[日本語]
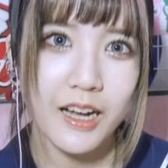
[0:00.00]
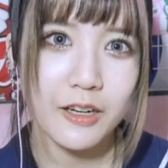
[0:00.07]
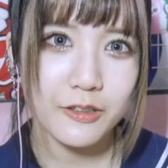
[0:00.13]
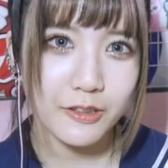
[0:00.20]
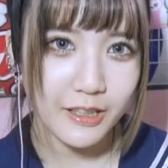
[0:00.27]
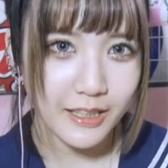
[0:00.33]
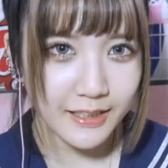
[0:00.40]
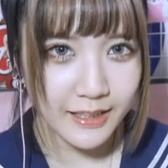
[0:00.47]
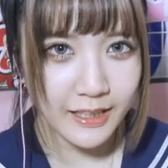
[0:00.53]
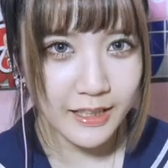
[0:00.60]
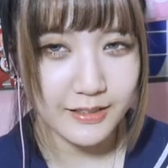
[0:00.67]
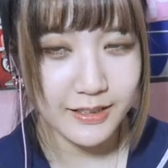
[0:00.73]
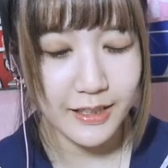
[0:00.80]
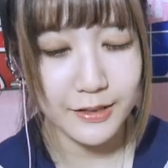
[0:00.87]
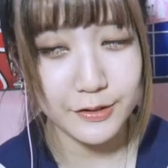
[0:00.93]
あ、これで
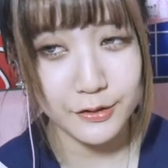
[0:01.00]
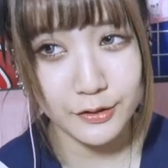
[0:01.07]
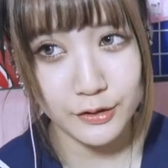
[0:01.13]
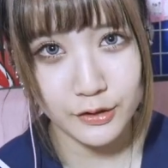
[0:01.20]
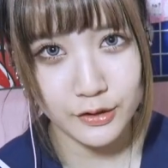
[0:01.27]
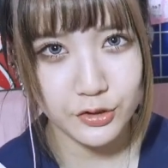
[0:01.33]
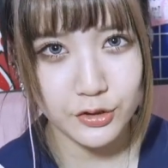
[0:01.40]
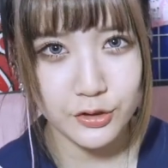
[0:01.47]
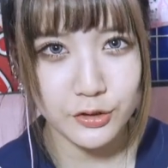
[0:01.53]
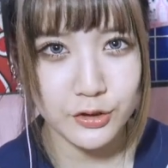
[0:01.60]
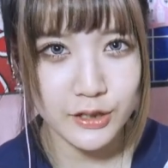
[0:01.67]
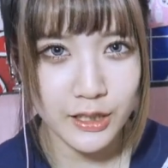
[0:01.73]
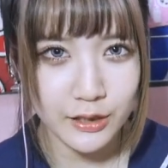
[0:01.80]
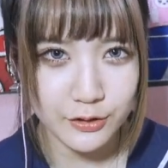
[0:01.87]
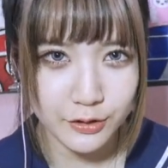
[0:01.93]
最初の
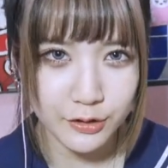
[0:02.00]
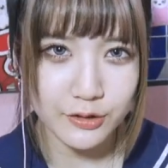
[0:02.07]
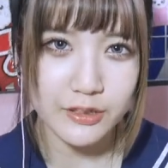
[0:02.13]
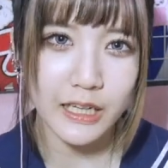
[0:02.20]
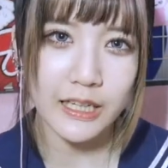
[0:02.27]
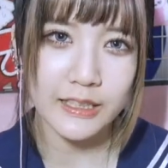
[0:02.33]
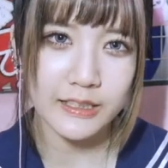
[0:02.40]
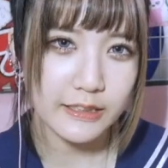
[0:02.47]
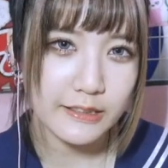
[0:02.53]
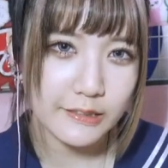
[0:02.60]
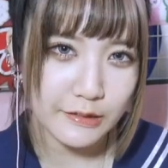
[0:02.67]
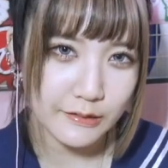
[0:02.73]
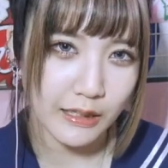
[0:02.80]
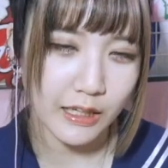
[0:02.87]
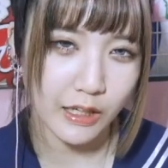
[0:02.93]
チュートリアルと第
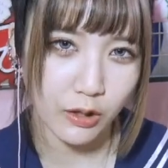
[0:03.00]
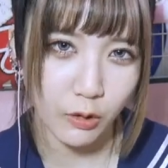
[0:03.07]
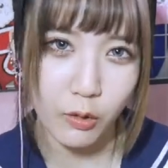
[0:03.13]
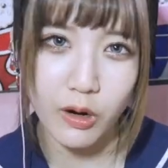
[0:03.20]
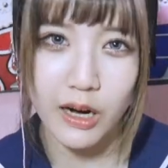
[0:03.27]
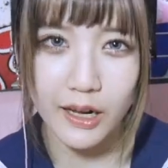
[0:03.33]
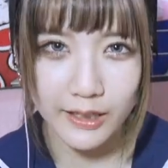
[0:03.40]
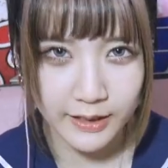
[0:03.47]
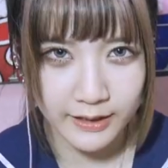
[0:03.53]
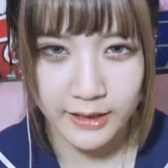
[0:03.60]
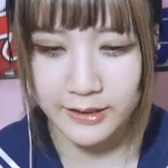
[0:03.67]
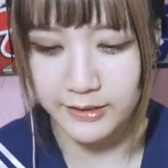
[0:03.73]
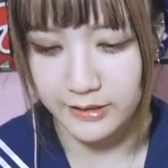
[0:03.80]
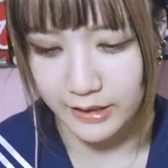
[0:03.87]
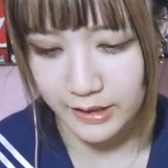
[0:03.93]
1話終わり
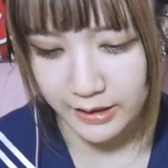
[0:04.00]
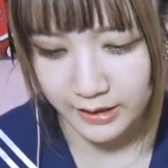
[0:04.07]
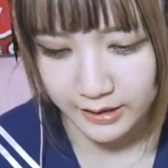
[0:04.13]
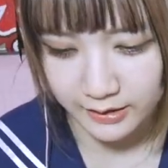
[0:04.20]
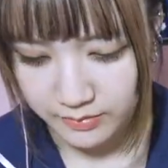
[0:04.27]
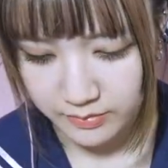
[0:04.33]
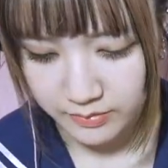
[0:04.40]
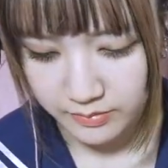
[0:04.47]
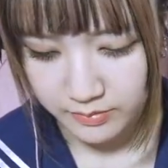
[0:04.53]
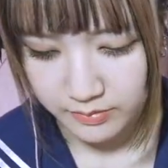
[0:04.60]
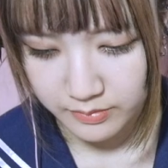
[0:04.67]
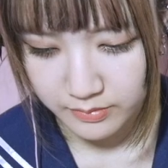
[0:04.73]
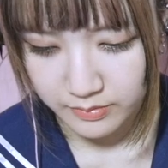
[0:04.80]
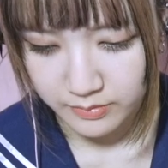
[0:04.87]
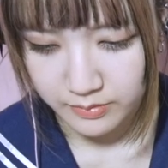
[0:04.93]
ですね。
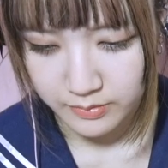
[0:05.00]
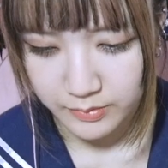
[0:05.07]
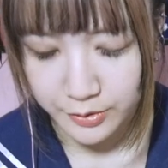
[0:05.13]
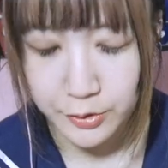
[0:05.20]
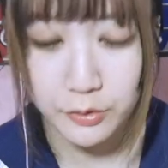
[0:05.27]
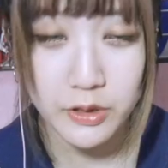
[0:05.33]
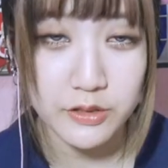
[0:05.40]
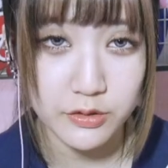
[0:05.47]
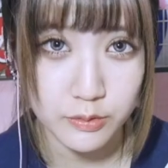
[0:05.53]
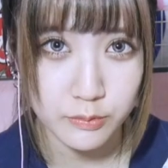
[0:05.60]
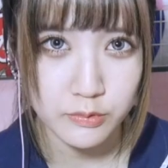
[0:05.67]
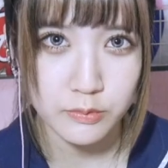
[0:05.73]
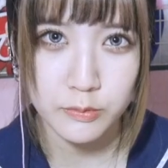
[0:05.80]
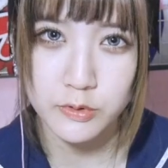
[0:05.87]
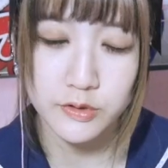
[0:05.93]
許可しよう。
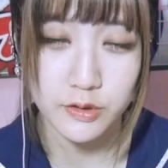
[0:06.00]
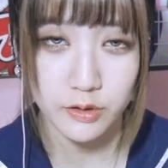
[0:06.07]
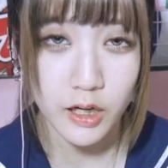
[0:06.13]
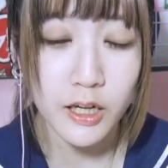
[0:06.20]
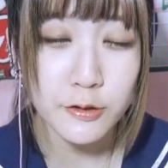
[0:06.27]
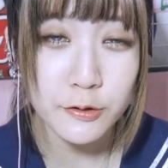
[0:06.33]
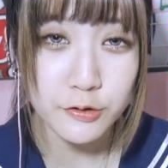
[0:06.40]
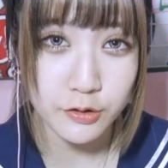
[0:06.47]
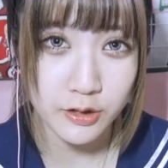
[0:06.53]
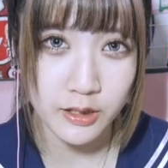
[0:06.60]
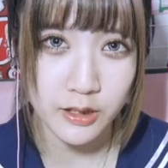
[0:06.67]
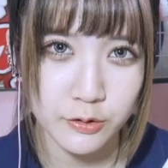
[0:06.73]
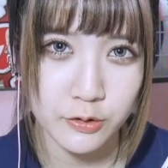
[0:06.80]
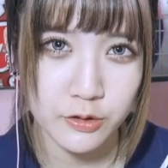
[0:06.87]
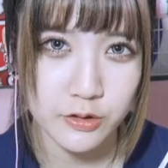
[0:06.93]
もちろん彼女
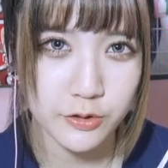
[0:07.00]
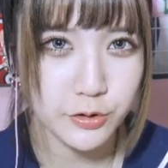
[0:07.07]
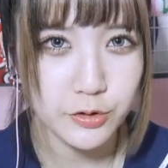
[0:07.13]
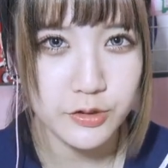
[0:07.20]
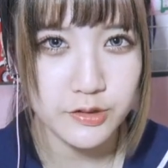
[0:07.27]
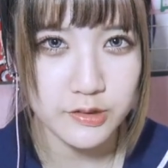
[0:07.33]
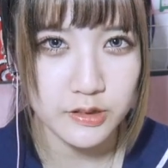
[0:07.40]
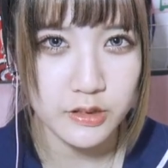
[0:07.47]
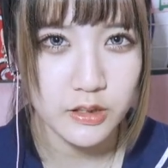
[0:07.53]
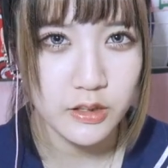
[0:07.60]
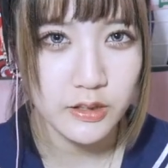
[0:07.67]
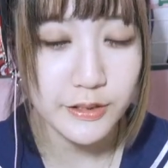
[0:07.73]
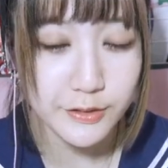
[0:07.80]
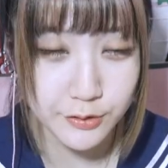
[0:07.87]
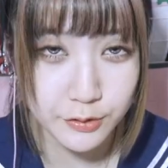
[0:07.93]
の通知
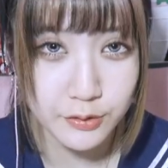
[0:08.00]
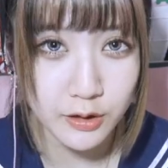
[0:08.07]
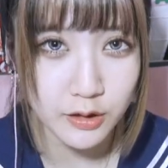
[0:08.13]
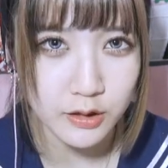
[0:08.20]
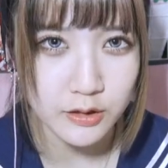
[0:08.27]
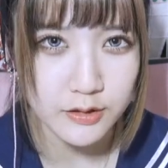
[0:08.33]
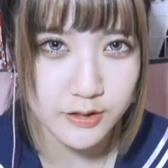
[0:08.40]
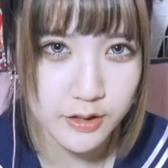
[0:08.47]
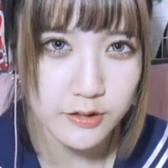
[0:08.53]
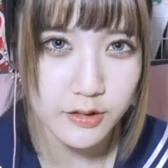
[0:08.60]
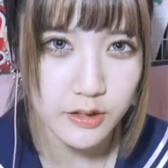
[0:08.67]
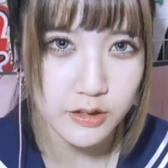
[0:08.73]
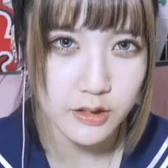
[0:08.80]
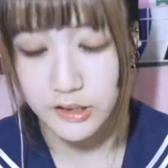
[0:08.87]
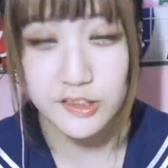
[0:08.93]
必要だから、ね、絶
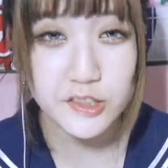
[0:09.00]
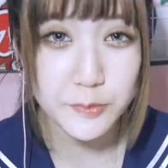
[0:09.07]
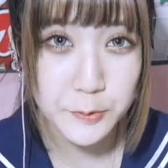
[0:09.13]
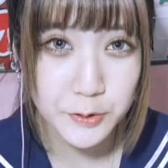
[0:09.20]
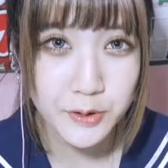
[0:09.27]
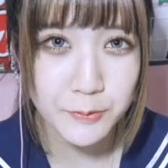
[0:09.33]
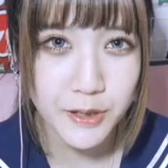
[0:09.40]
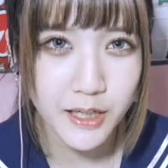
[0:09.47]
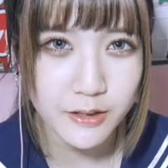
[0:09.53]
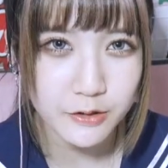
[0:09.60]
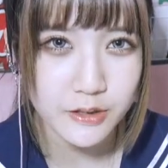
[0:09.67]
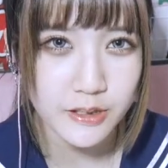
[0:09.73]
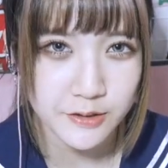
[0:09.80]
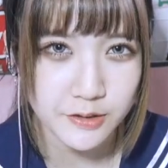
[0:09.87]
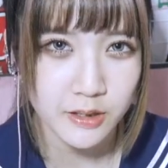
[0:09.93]
対に。1秒でも早
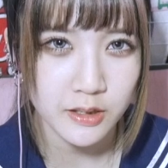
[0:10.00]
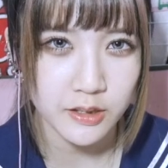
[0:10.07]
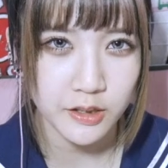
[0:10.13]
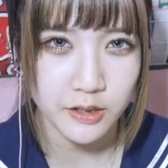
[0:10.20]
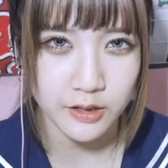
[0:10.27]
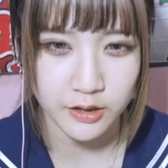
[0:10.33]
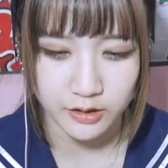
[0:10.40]
く気づかなきゃいけ